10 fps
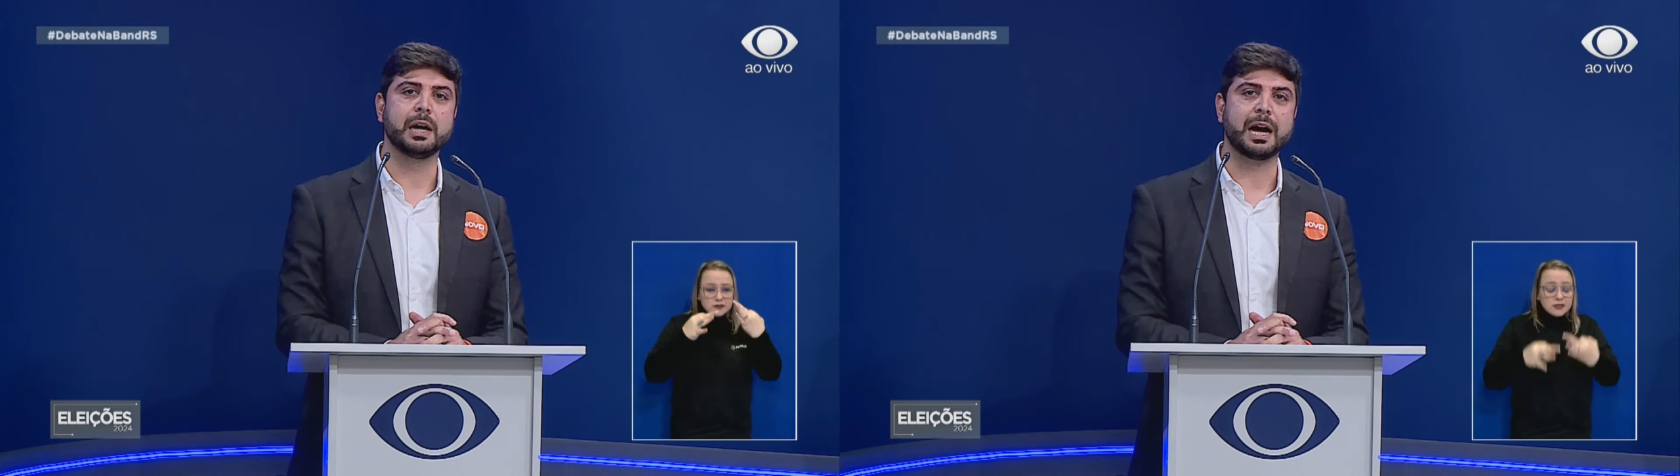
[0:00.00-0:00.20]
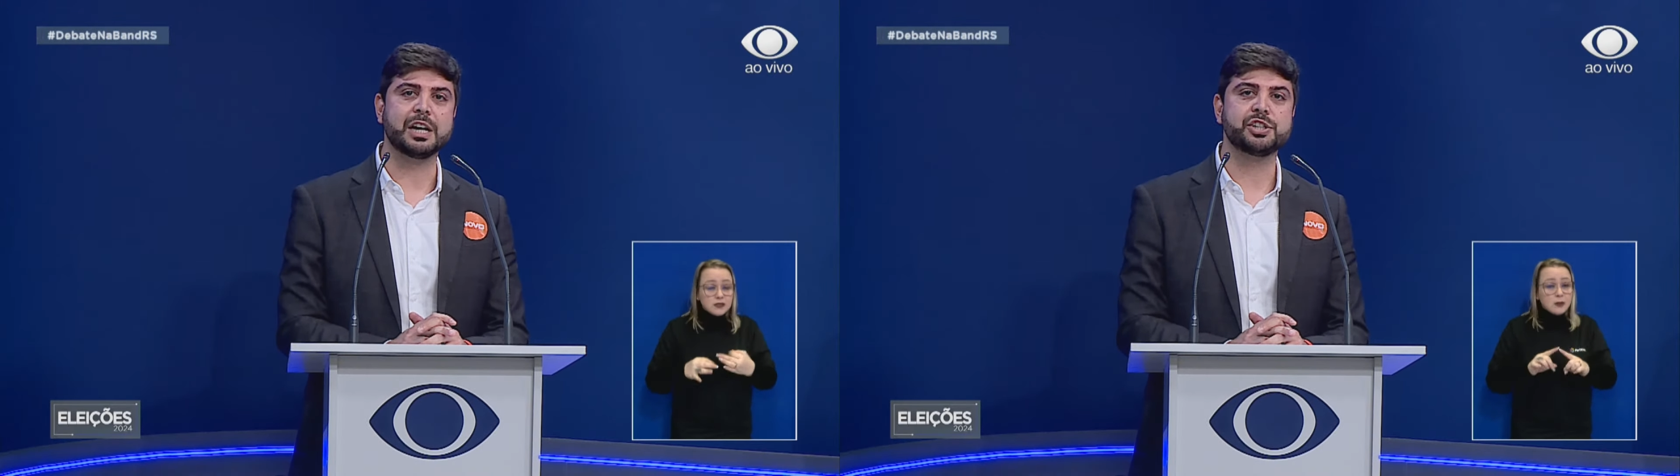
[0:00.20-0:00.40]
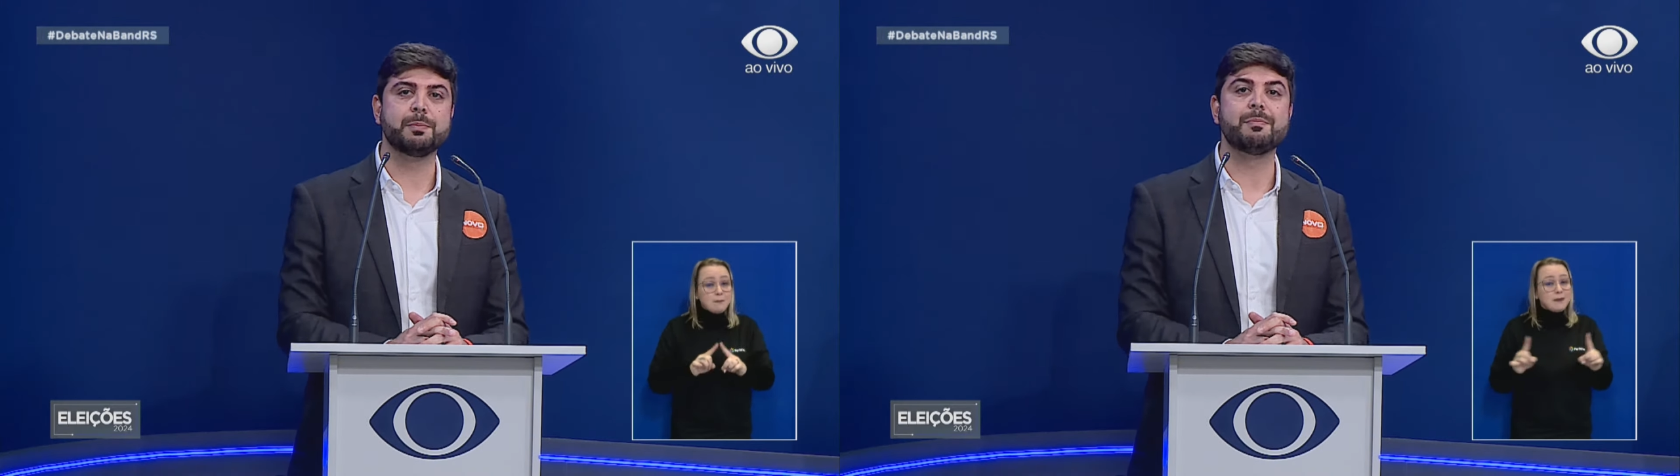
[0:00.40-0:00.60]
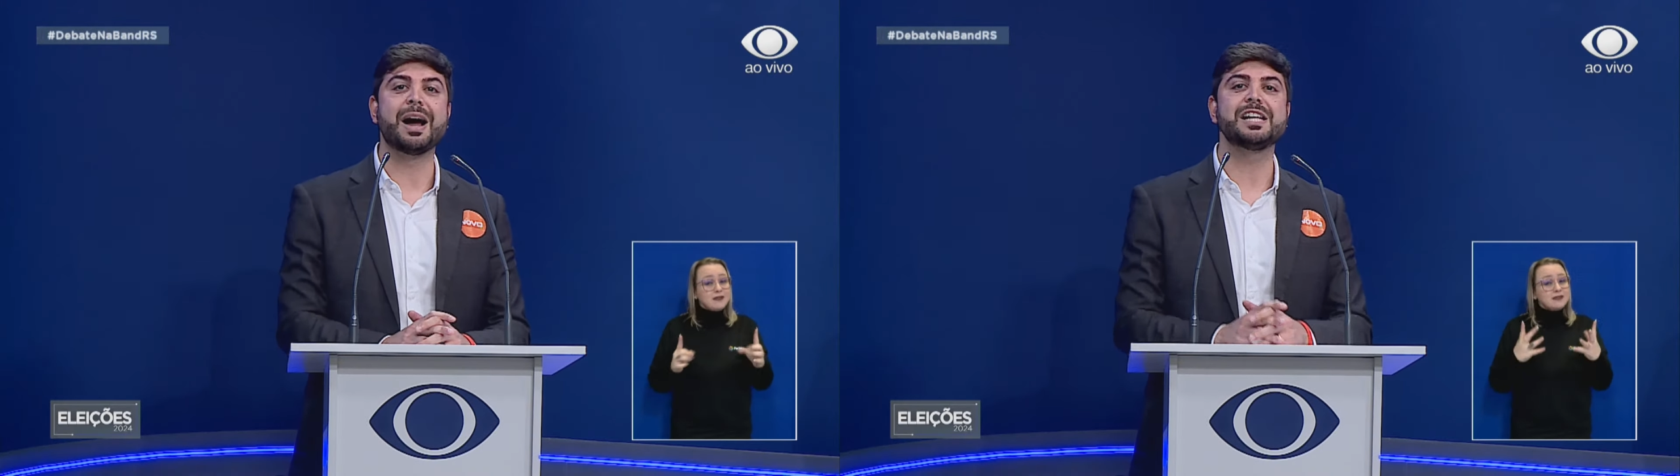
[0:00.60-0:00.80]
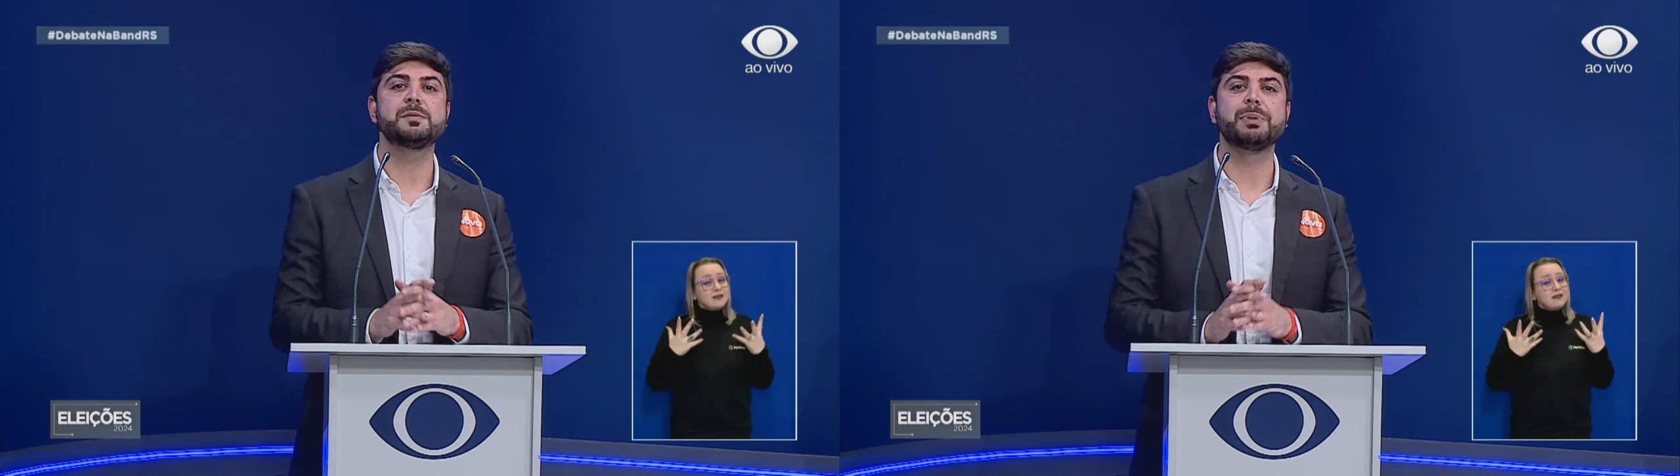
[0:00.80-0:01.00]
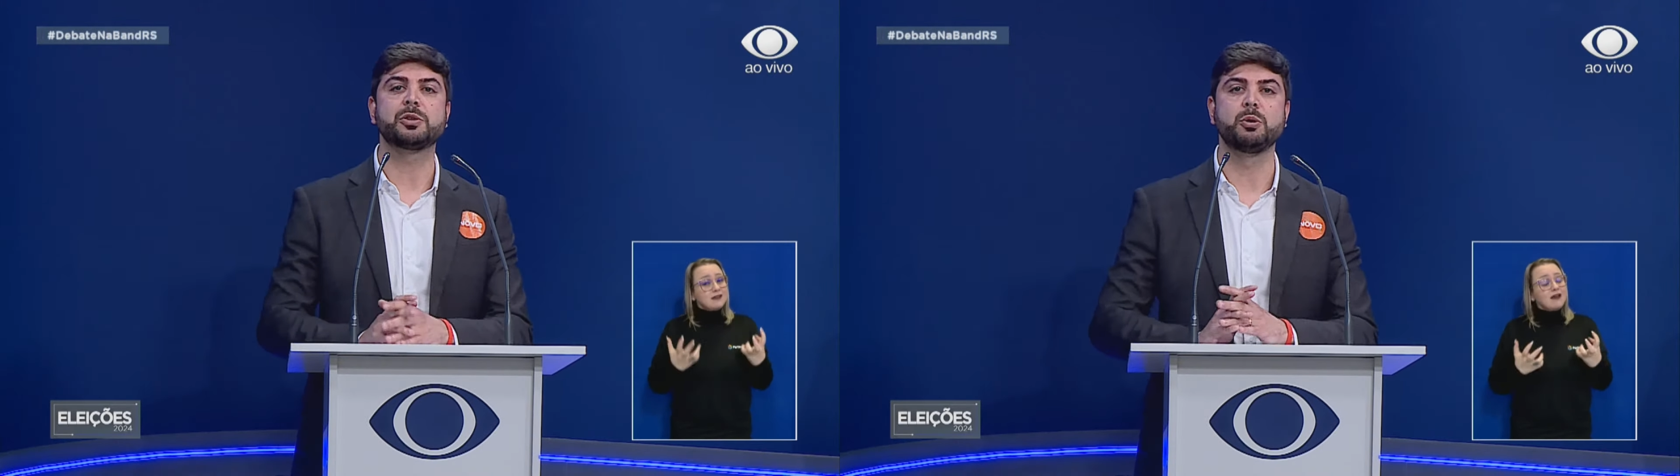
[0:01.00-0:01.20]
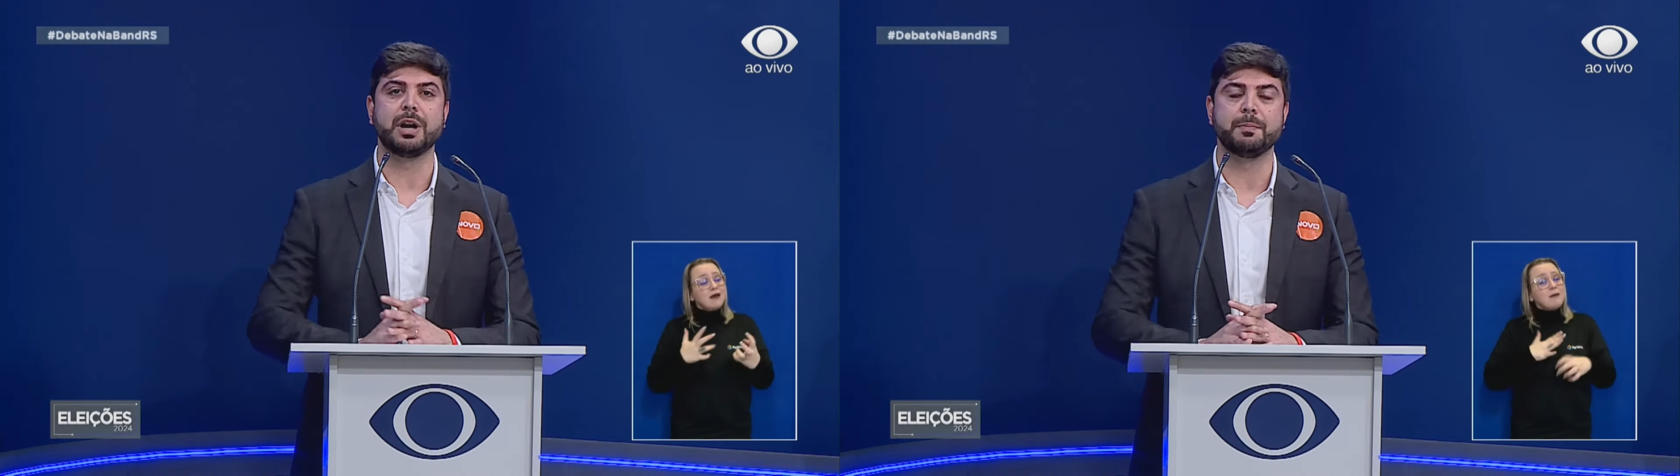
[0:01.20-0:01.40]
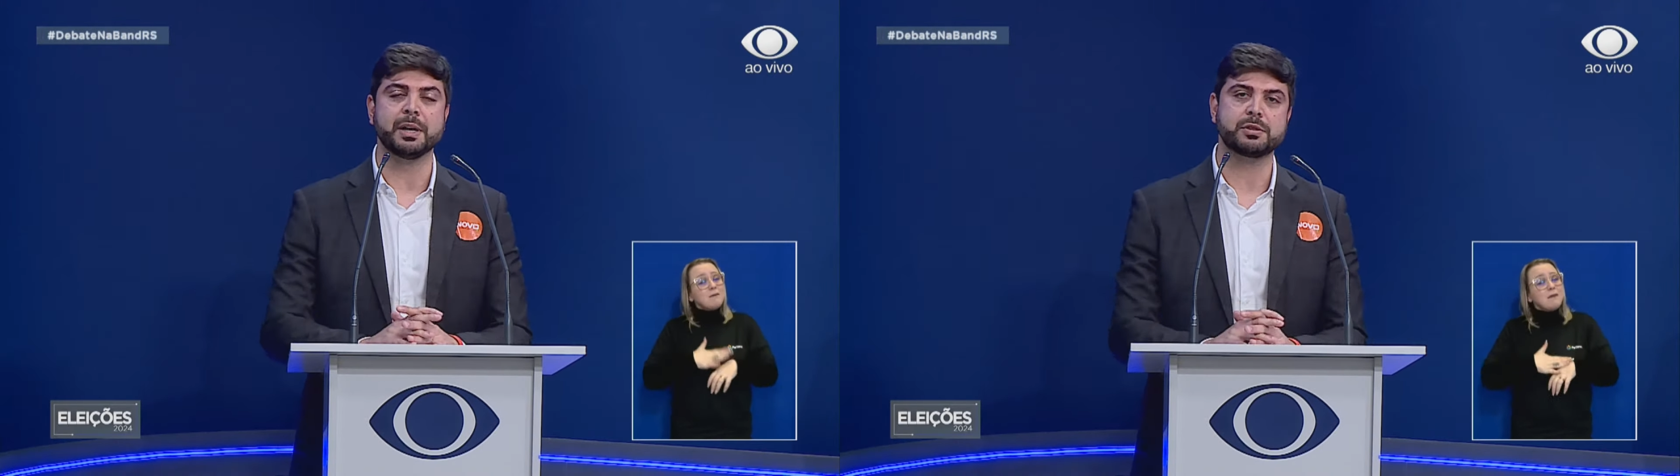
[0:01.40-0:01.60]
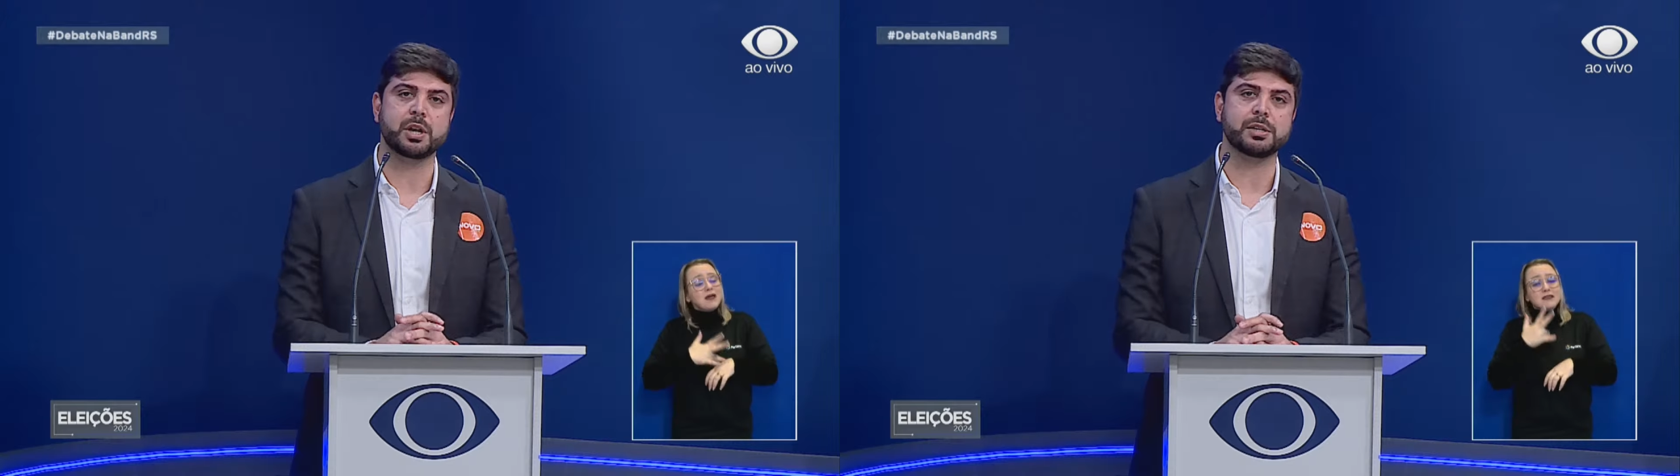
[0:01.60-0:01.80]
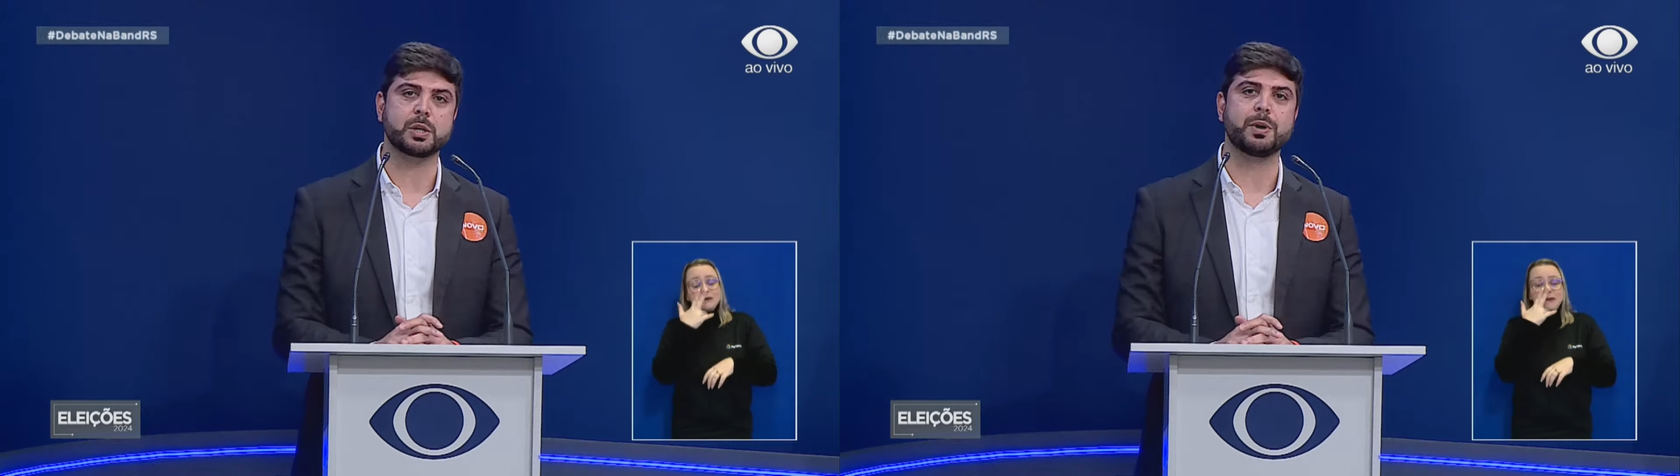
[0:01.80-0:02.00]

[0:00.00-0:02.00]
haja mais patrulhamentos da nossa